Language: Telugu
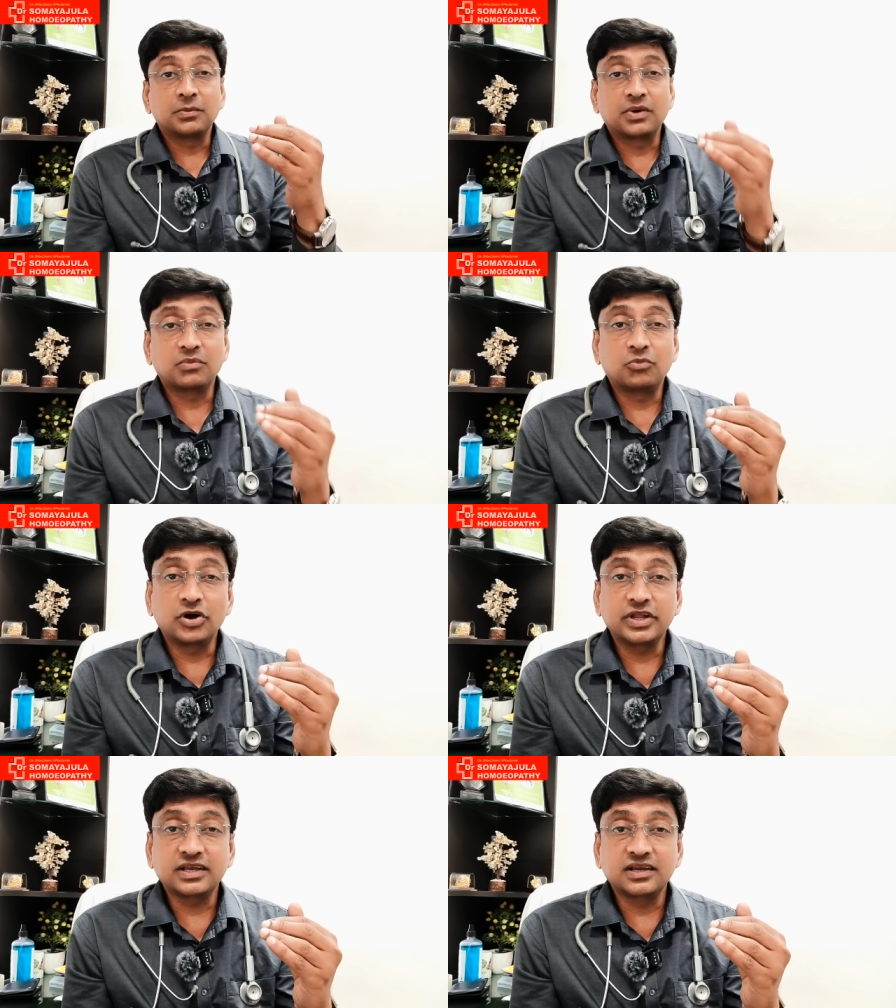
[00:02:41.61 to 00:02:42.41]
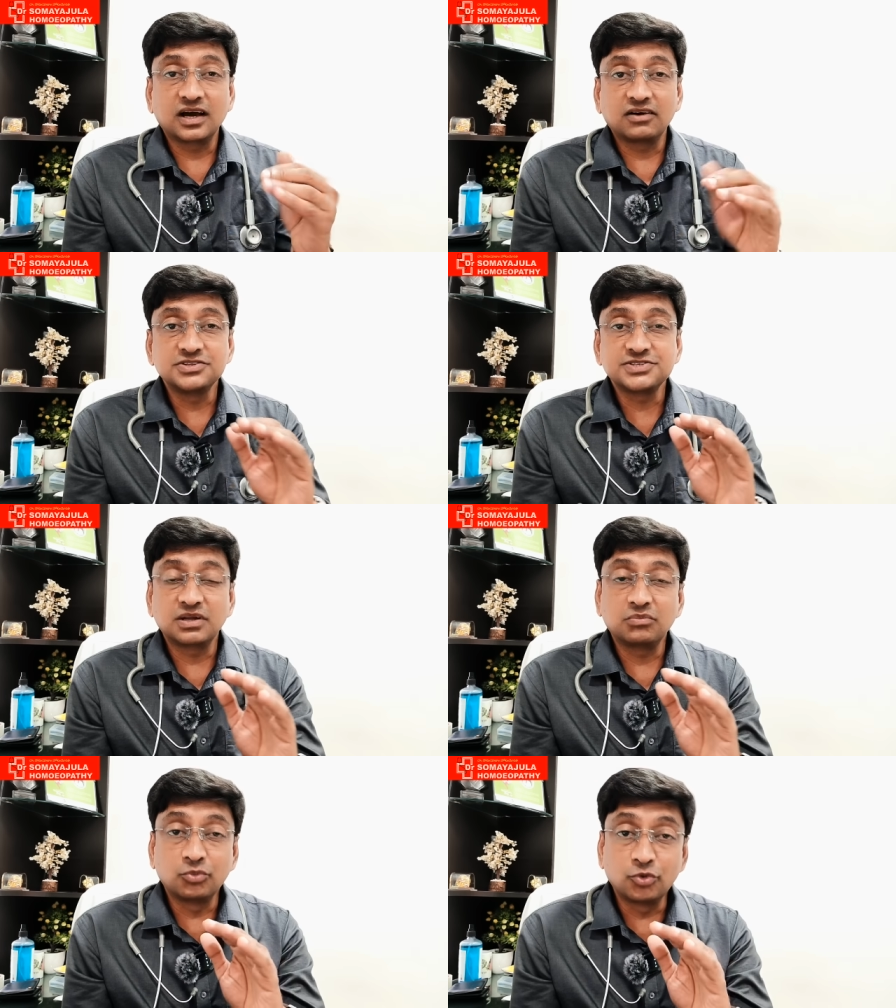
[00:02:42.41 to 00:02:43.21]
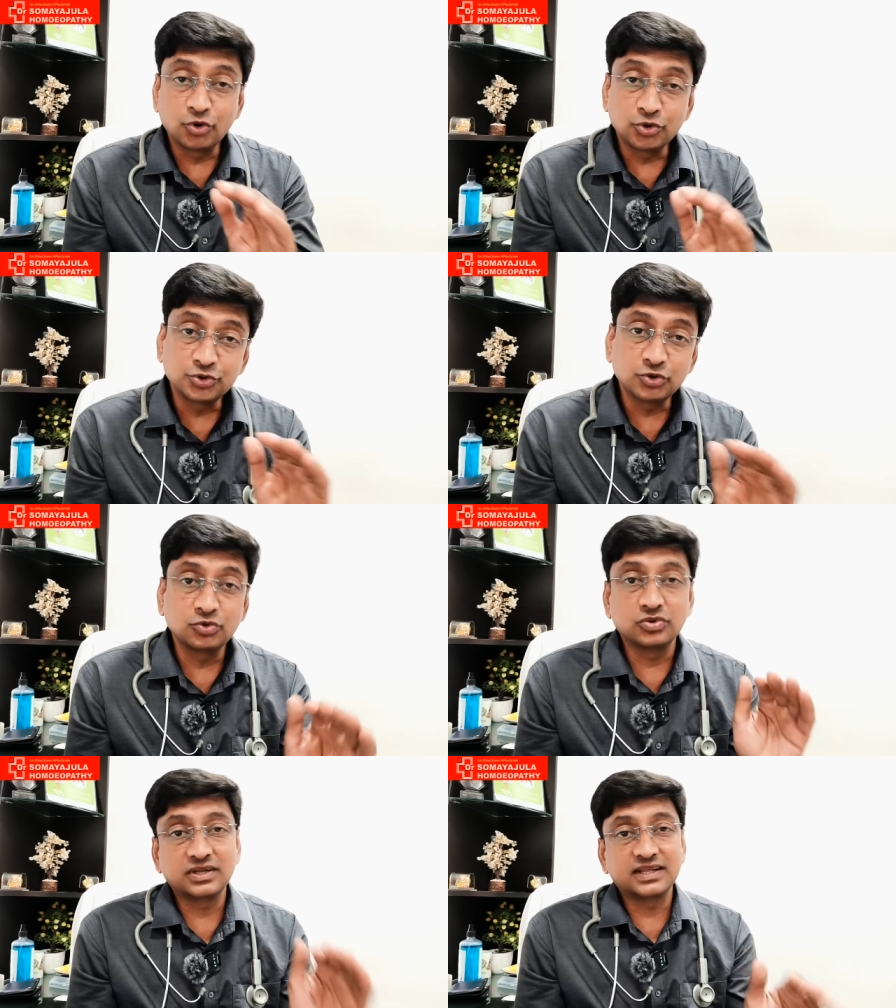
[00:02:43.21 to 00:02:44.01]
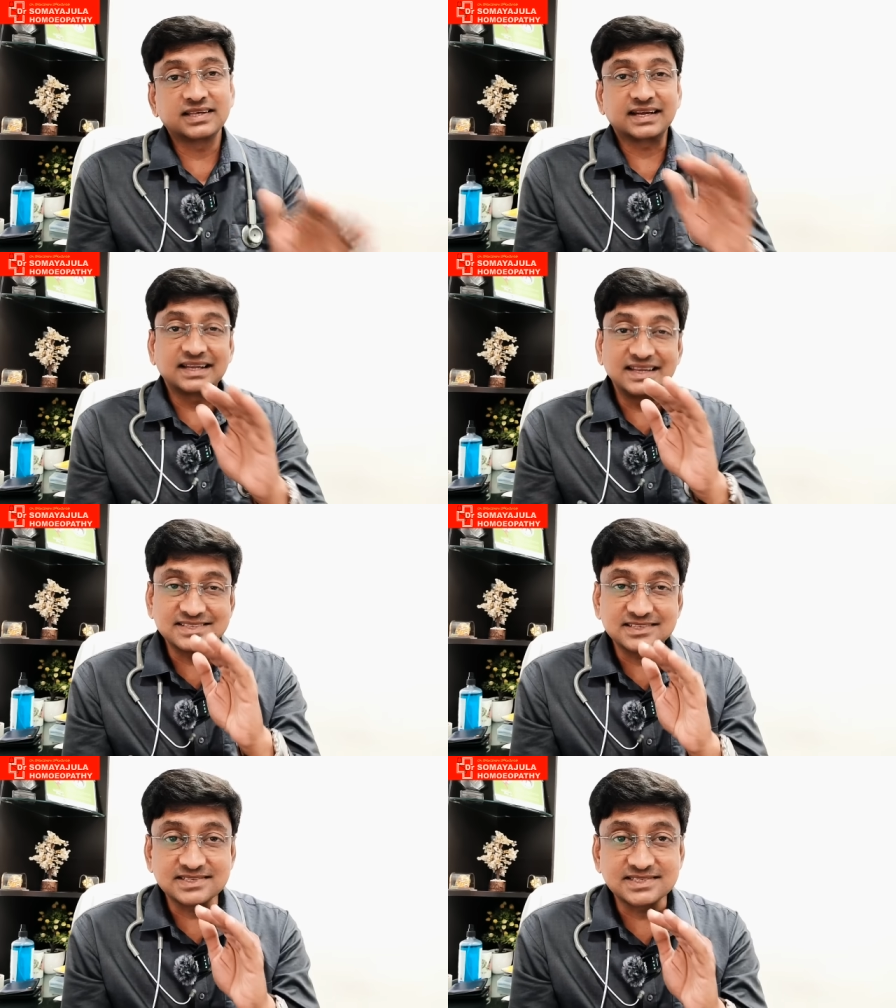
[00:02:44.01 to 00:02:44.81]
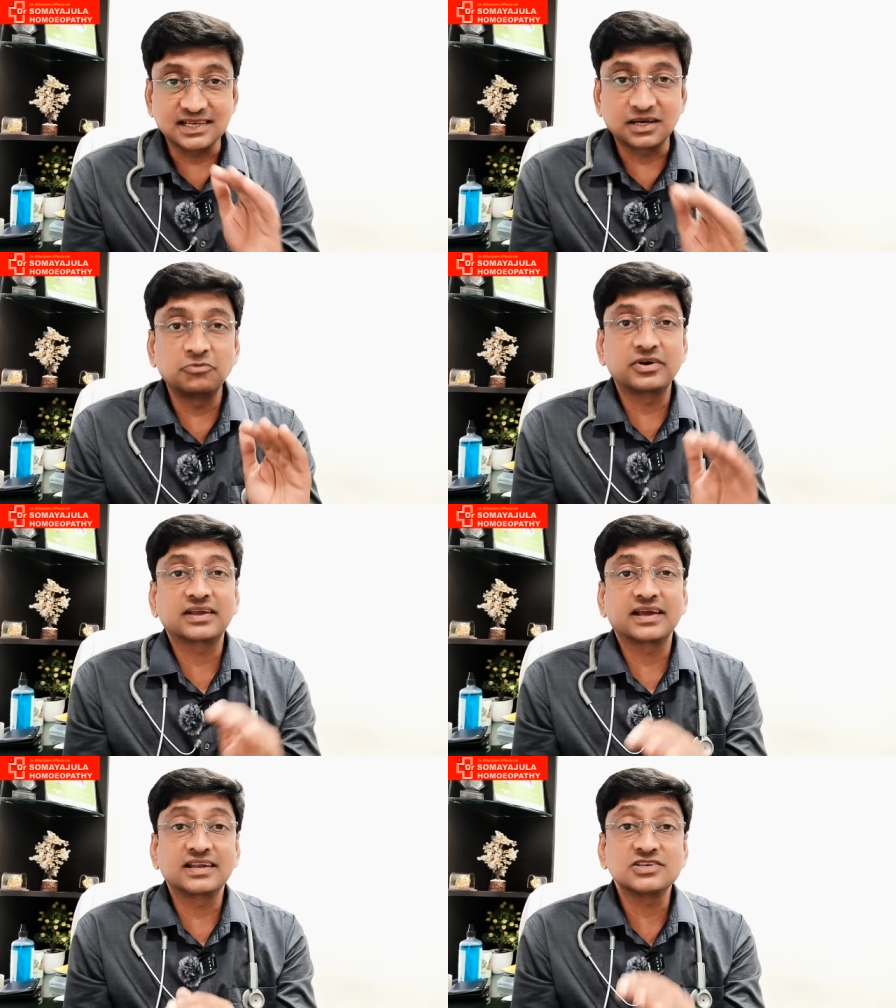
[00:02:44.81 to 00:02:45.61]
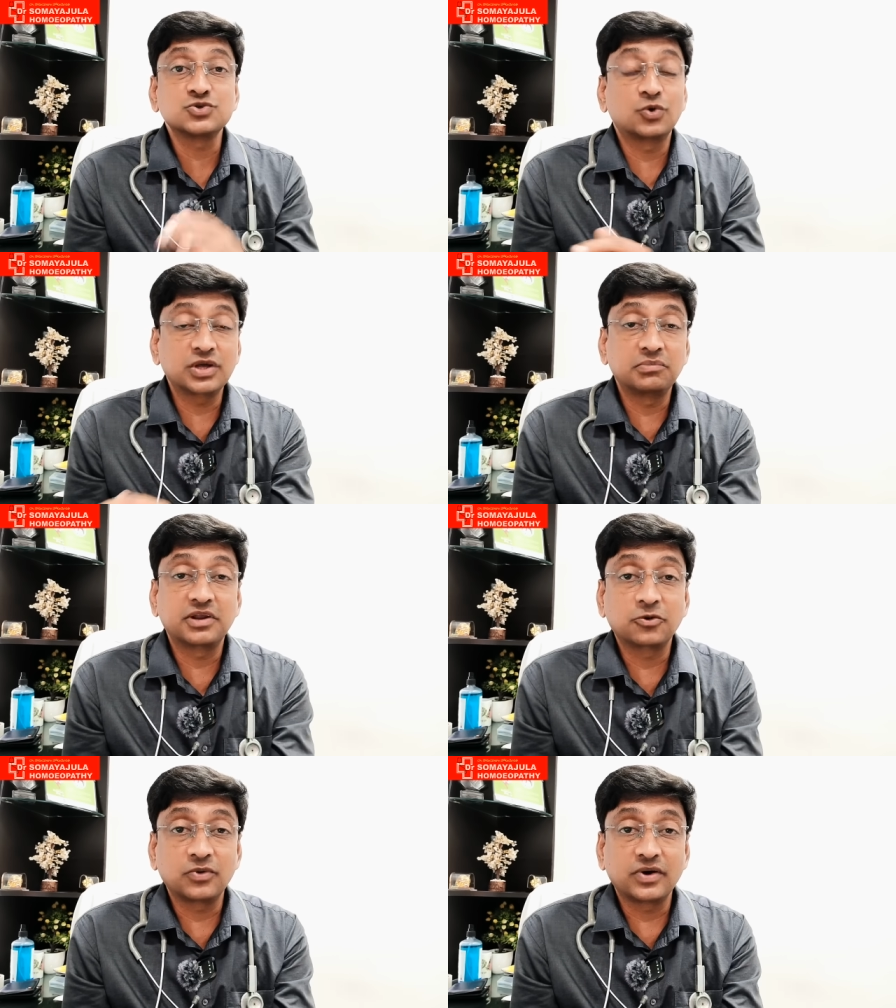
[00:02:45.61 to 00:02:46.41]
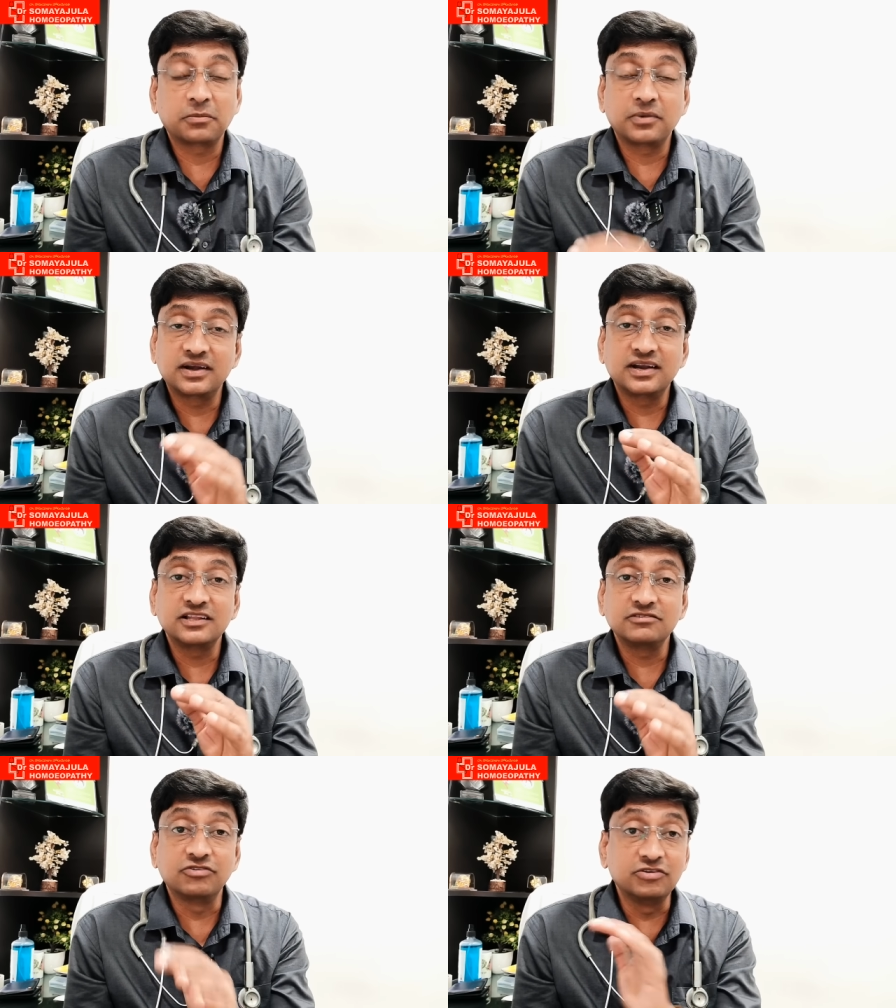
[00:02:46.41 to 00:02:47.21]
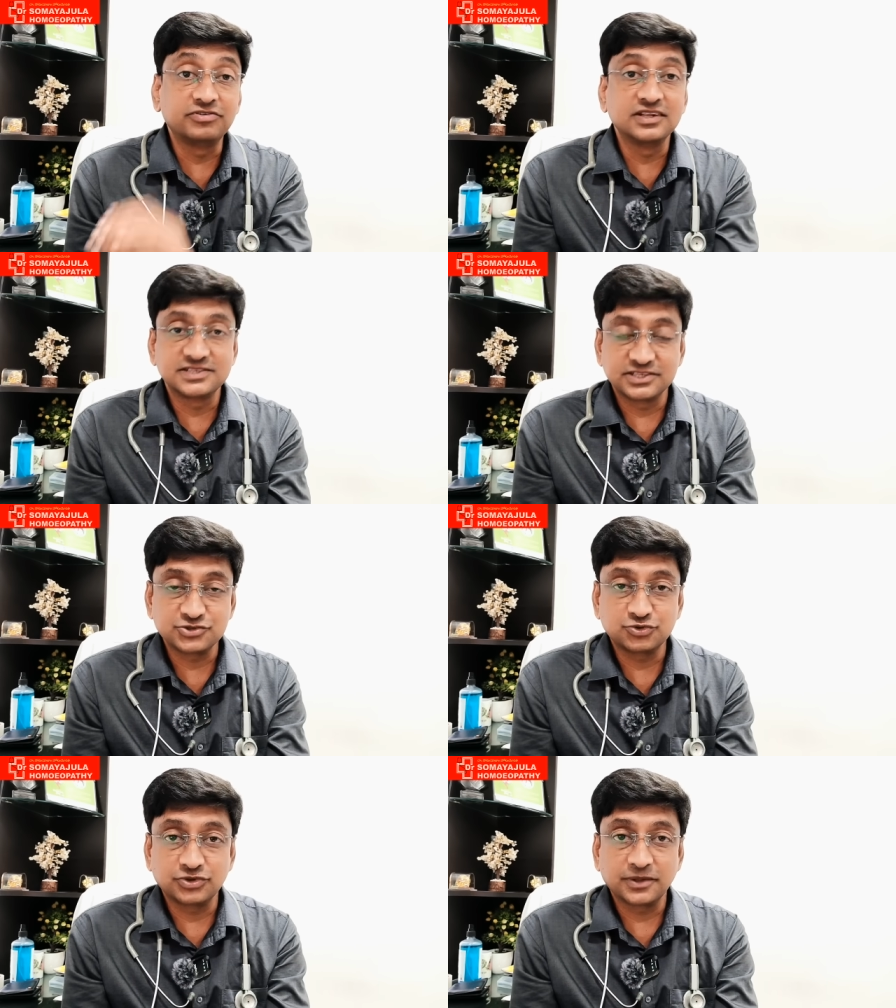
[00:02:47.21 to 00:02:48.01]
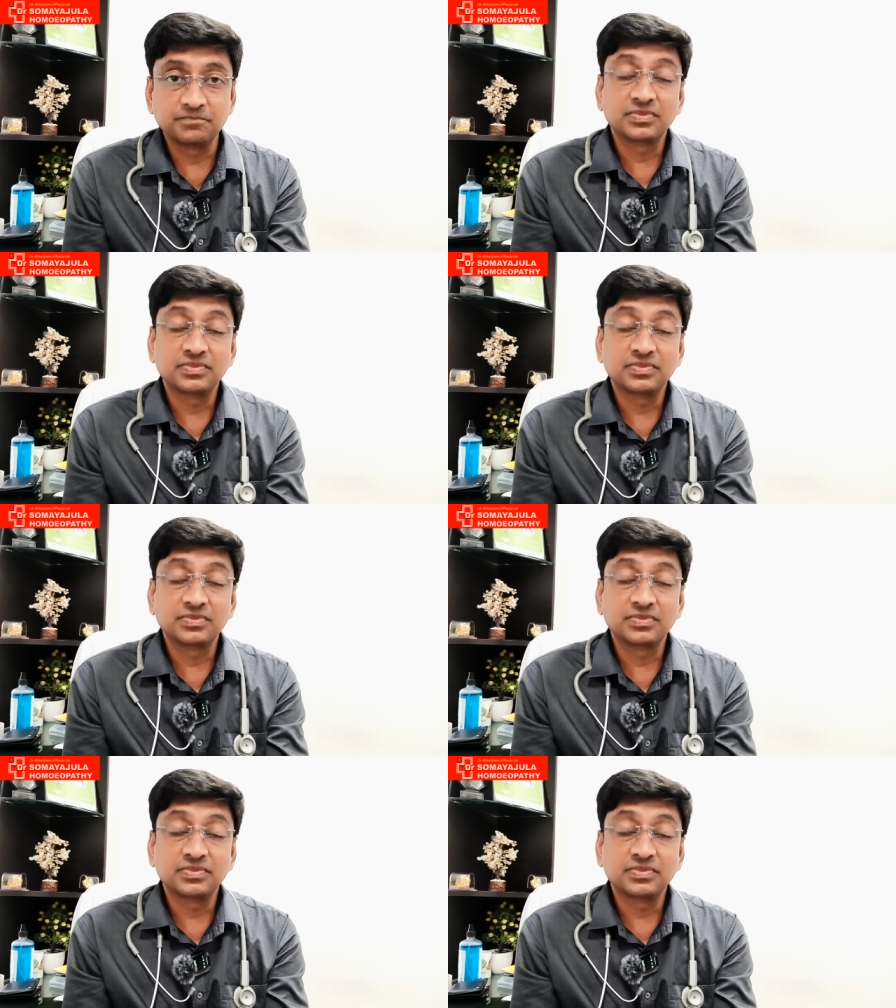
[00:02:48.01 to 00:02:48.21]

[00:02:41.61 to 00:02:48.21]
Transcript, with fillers: మన బాడీకి కావాల్సిన మూడొంతులు లేదా అట్లీస్ట్ సగం వరకైనా సోడియం రిక్వైర్మెంట్ని అది ఫుల్ఫిల్ చేస్తుంది